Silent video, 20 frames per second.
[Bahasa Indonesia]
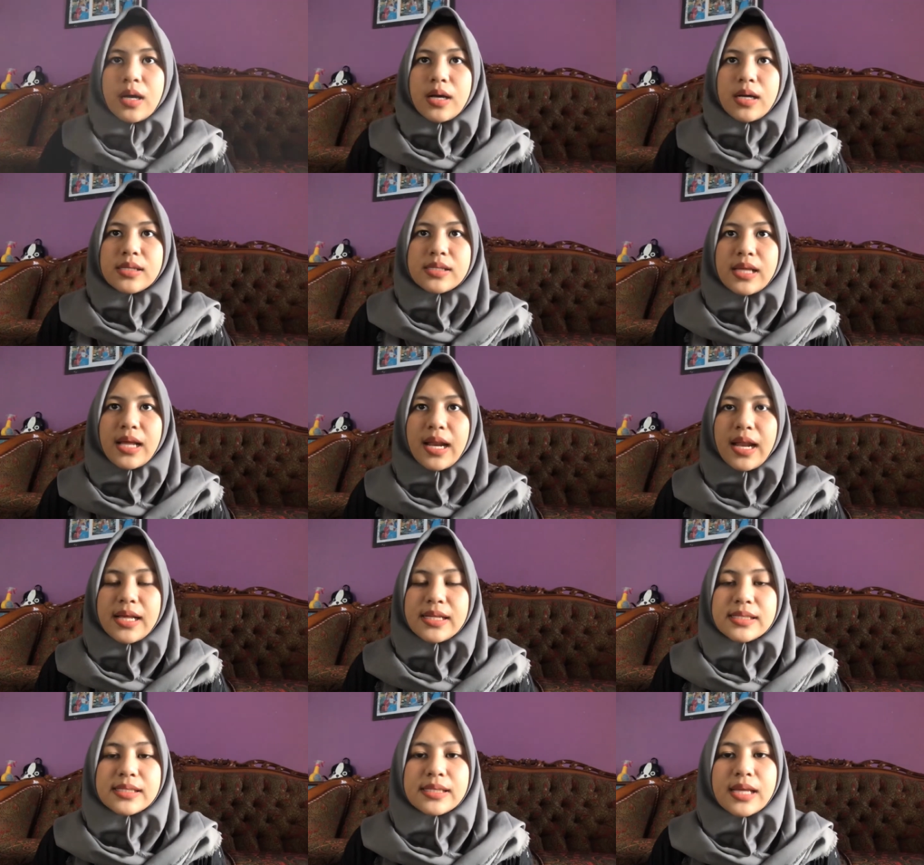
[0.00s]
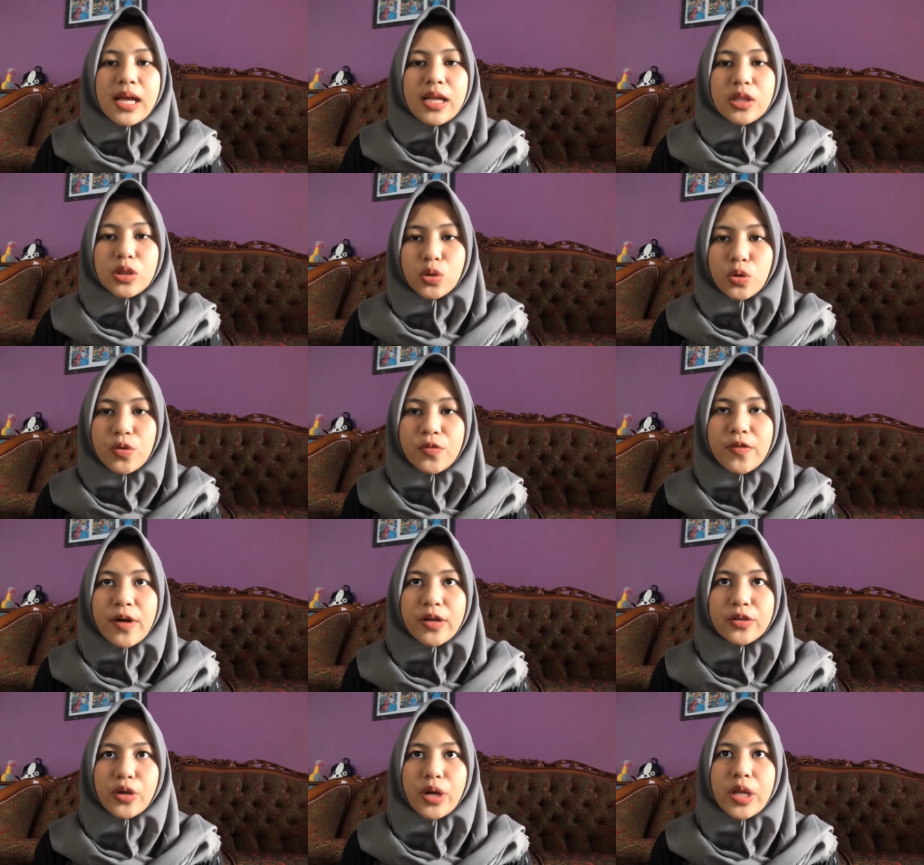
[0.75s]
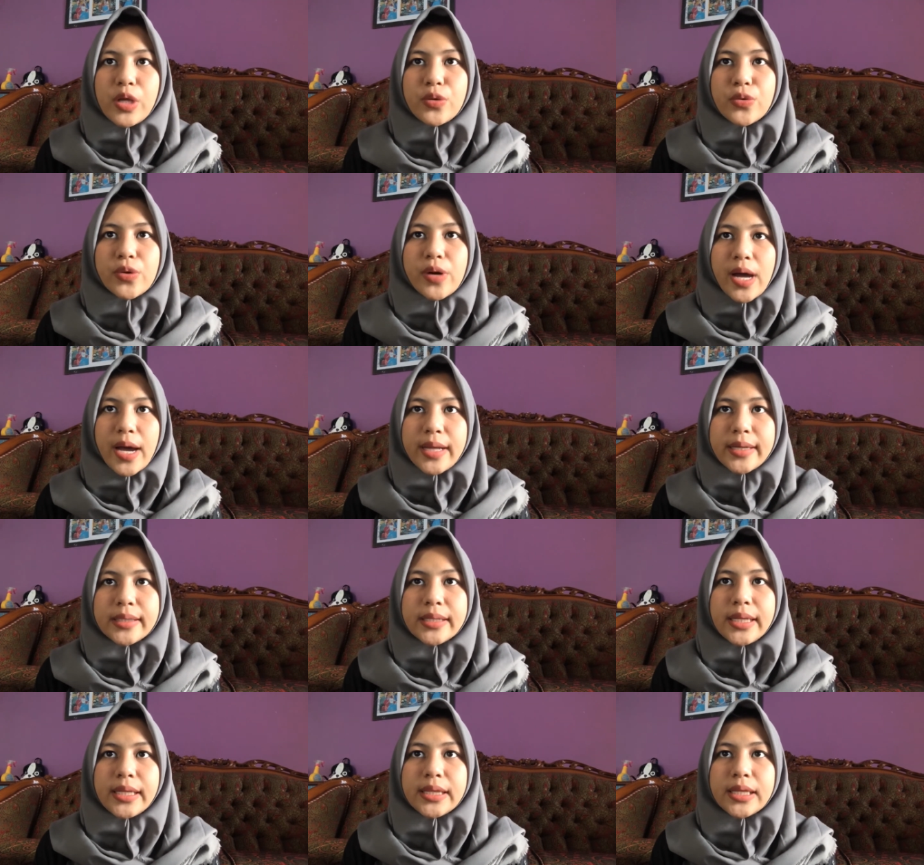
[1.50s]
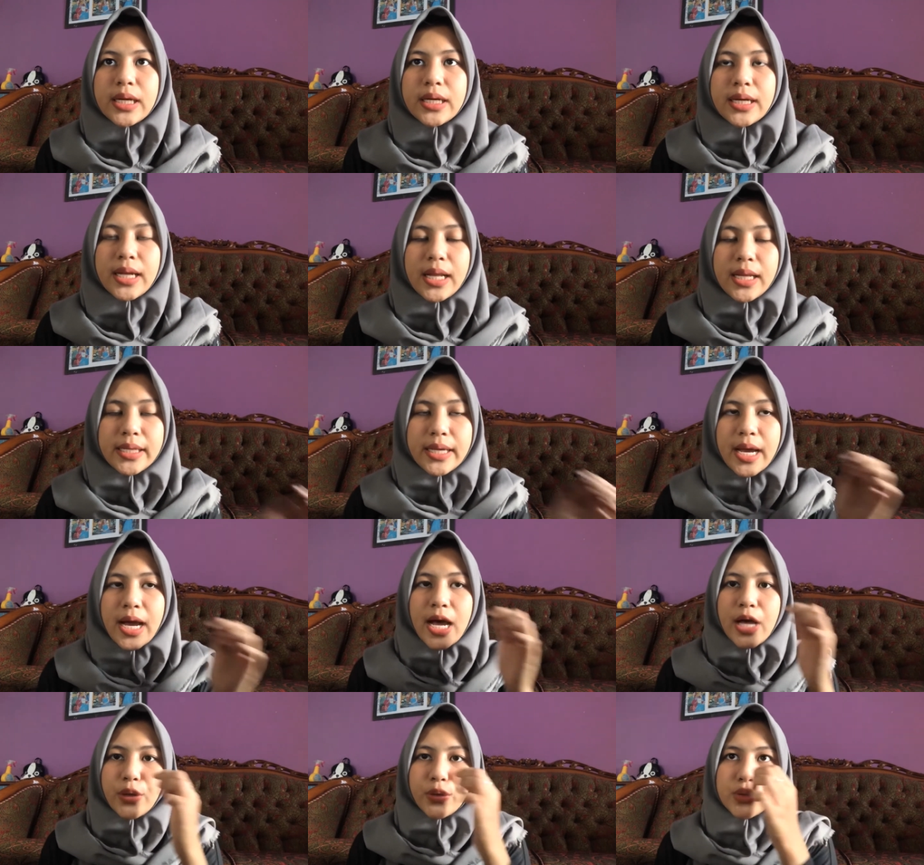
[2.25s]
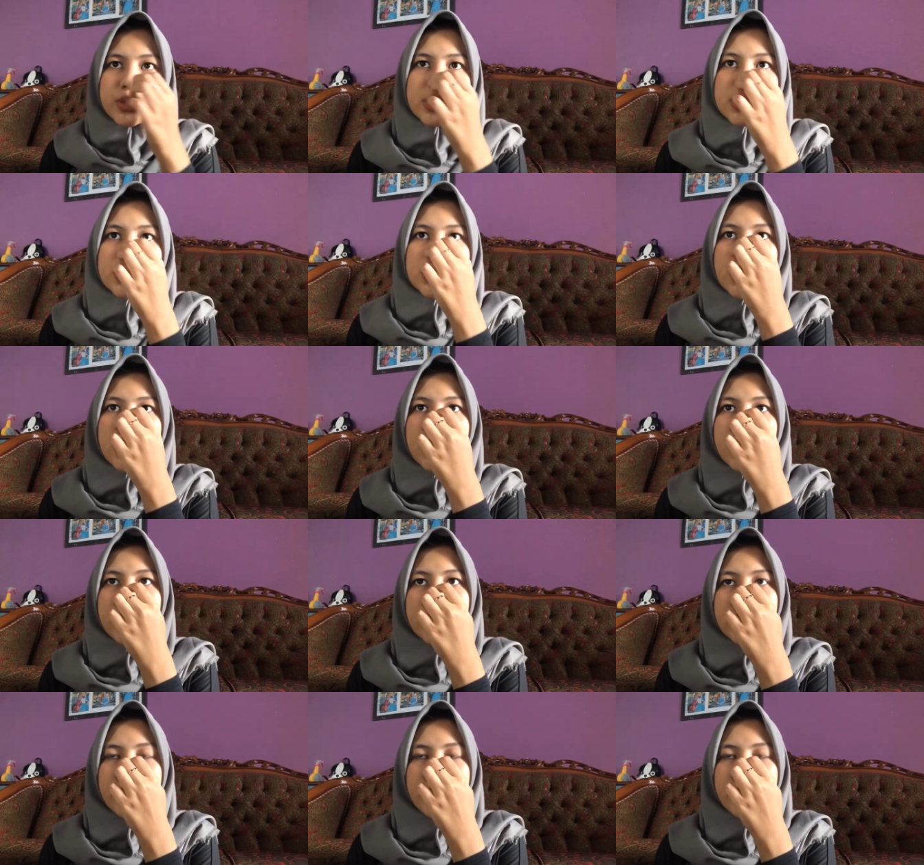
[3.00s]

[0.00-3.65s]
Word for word: salah satu faktor lingkungan internal yang harus uh,